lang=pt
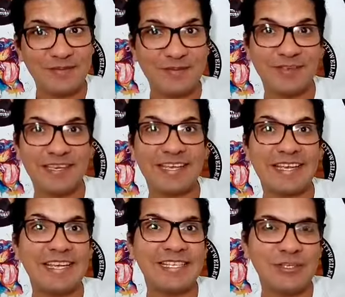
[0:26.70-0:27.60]
Viver
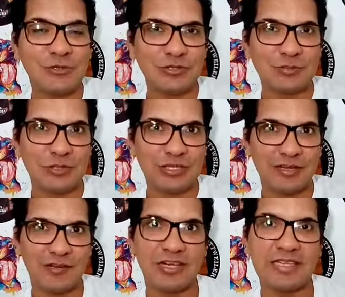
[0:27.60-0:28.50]
Canil de Moura
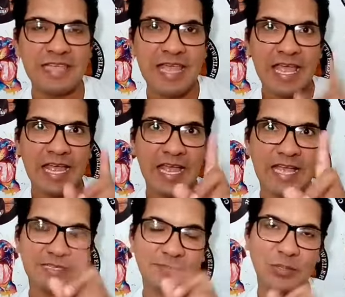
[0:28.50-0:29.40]
Rotes
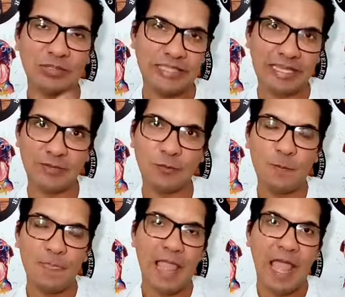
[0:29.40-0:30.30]

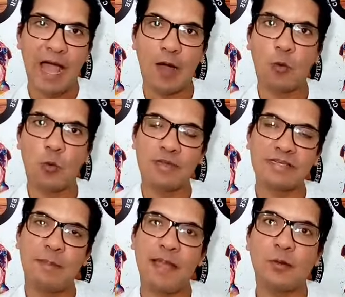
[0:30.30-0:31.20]
respondendo
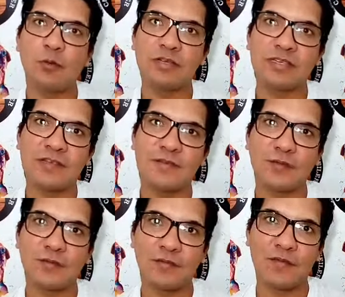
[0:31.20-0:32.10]
algumas perguntas que
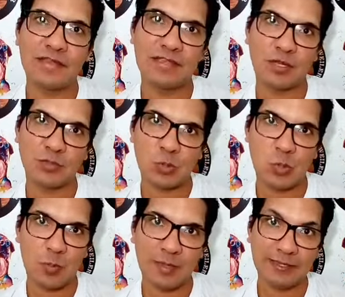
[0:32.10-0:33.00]
foram feitas em nossos
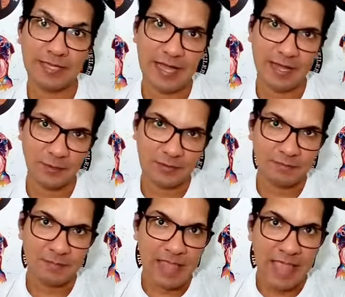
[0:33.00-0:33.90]
comentários.